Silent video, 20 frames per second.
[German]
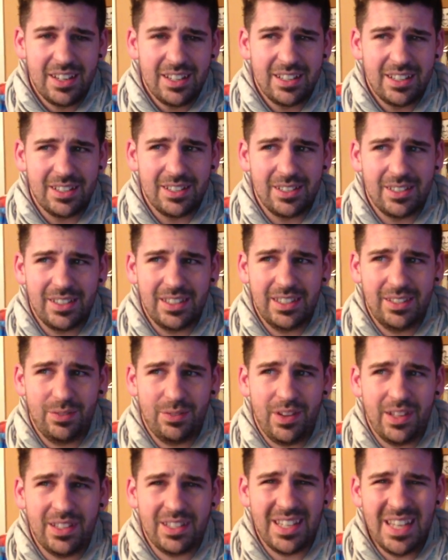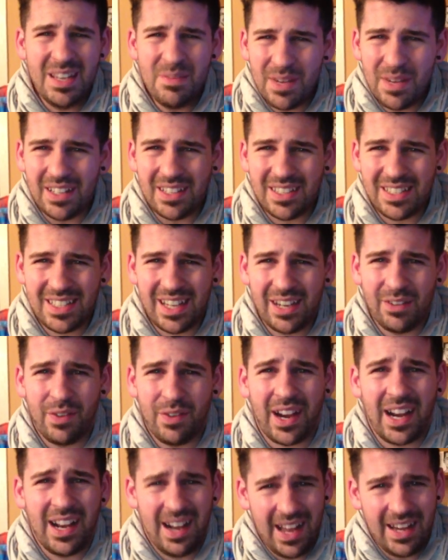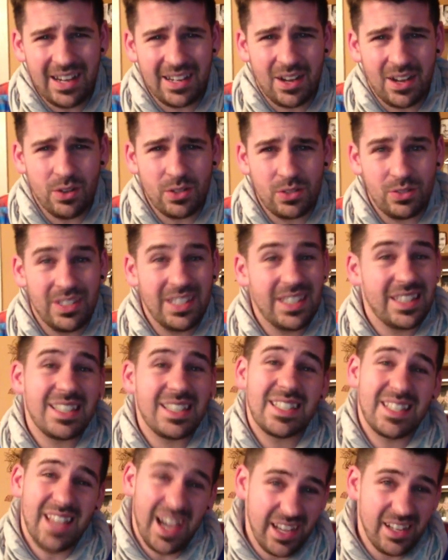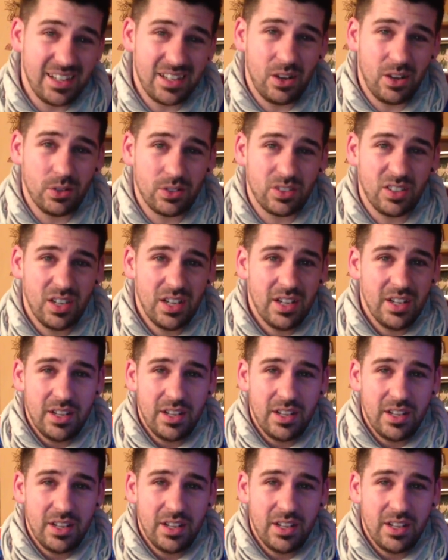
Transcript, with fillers: Äh, ich fand immer, die sahen verkleidet aus und nicht gestylt aus.